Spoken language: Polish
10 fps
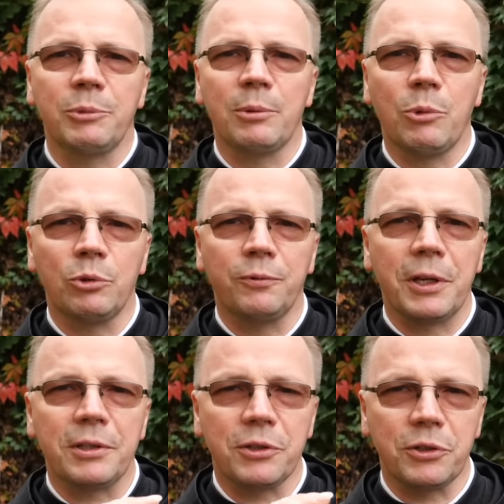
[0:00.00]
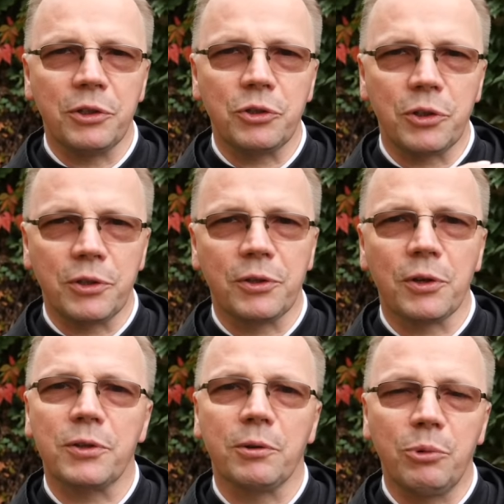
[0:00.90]
demonów jest zniszczyć to,
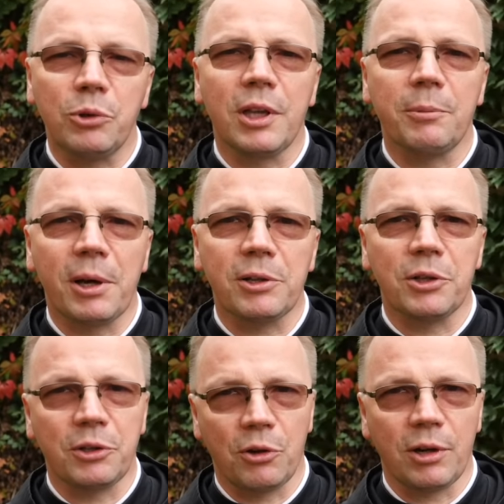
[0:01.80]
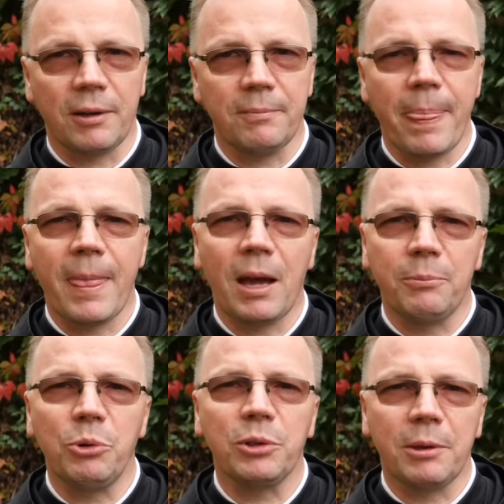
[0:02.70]
co Bóg najbardziej kocha, a
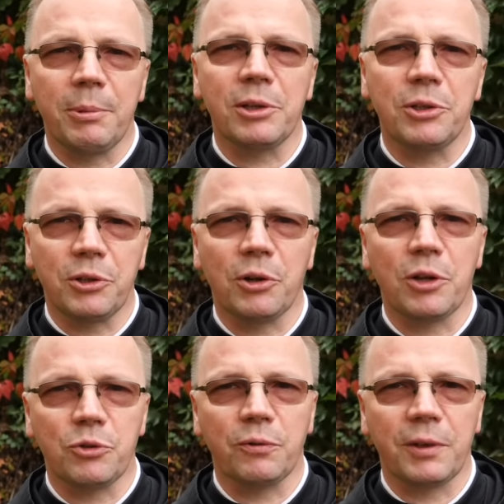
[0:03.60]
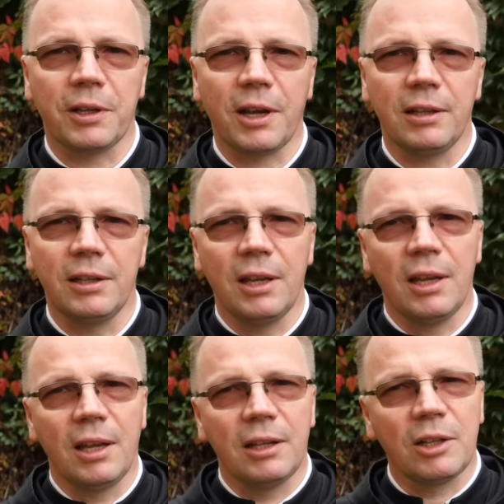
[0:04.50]
Bóg najbardziej kocha człowieka.
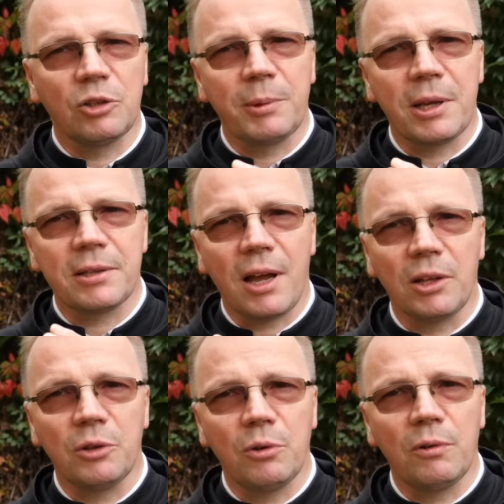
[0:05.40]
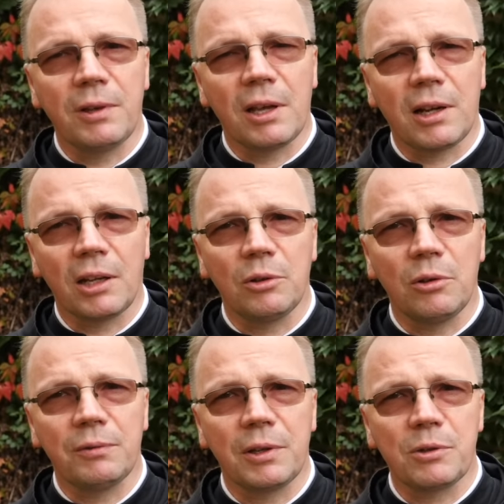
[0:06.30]
Natomiast aniołowie i
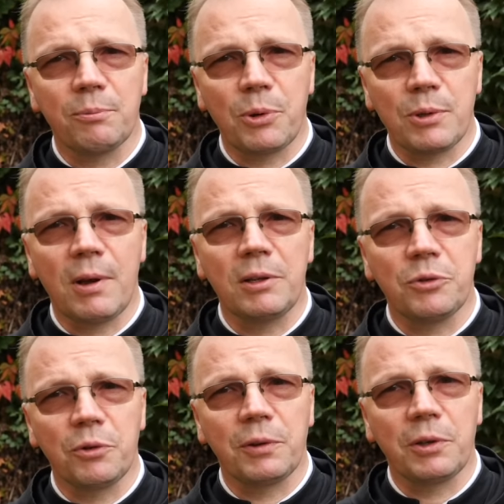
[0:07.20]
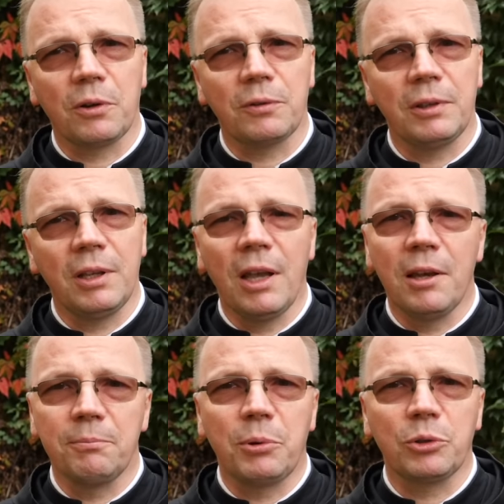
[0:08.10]
archaniołowie są posłani człowiekowi
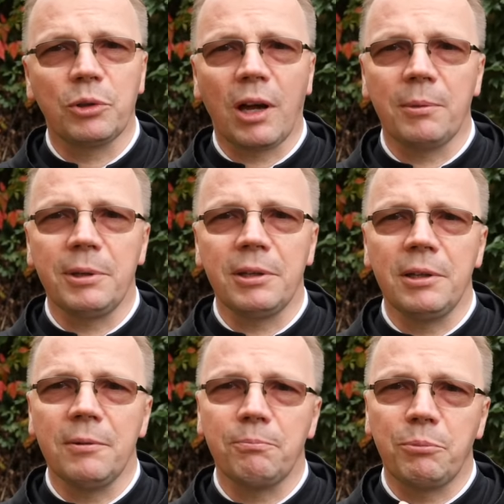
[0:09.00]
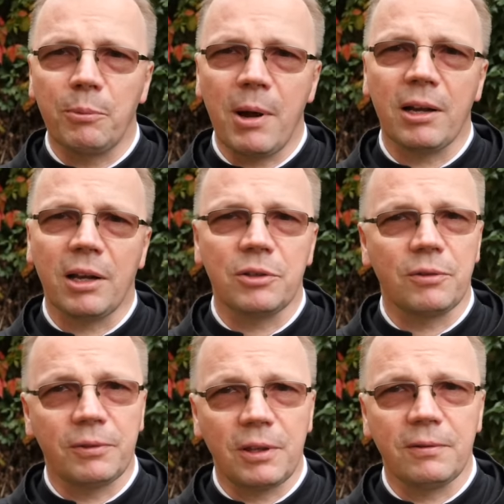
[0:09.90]
po to, aby pomagać
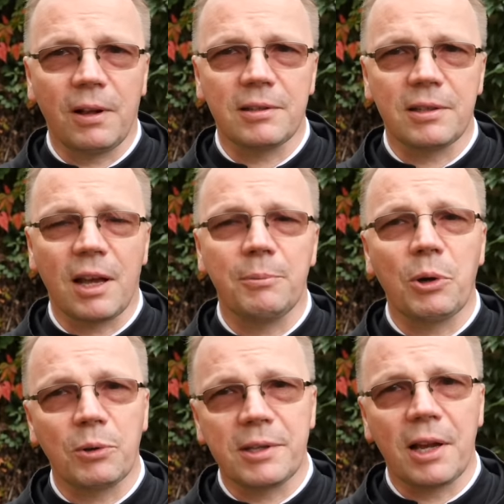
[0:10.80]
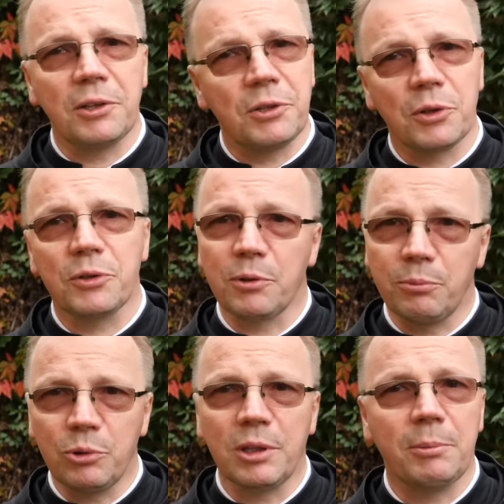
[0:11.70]
w tej walce, aby ocalić to, co
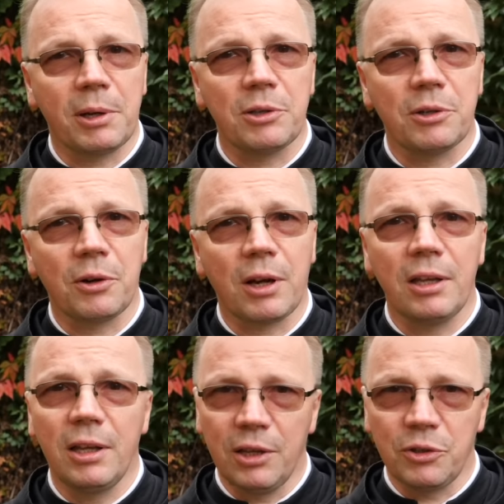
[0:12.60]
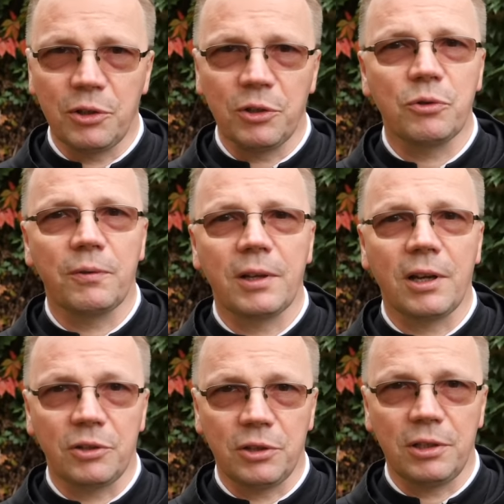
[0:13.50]
Bóg najbardziej kocha, czyli
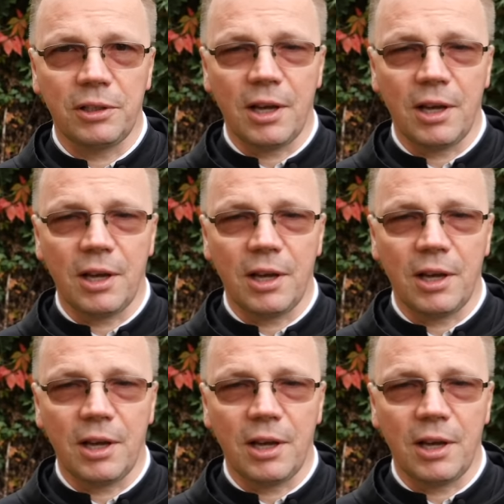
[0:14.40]
człowieka, czyli